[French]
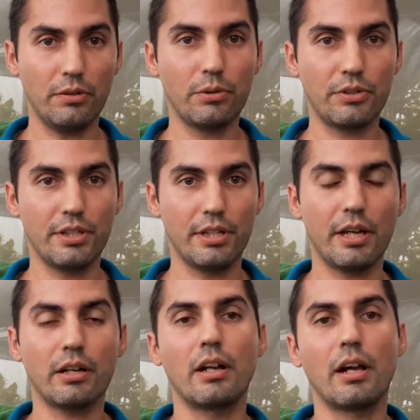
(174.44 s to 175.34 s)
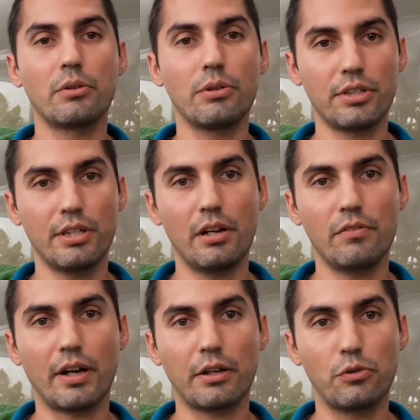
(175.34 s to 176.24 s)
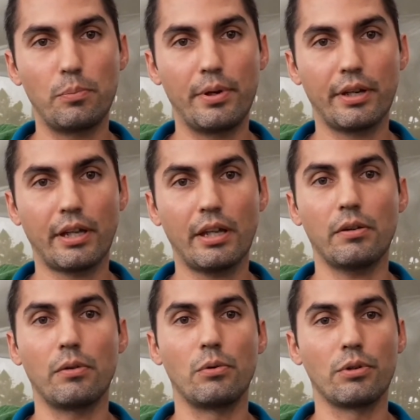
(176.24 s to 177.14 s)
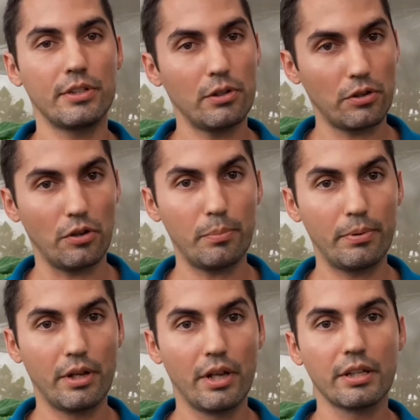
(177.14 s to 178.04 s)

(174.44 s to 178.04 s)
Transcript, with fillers: auxiliaires, la coccinelle va récupérer euh, le xylocope,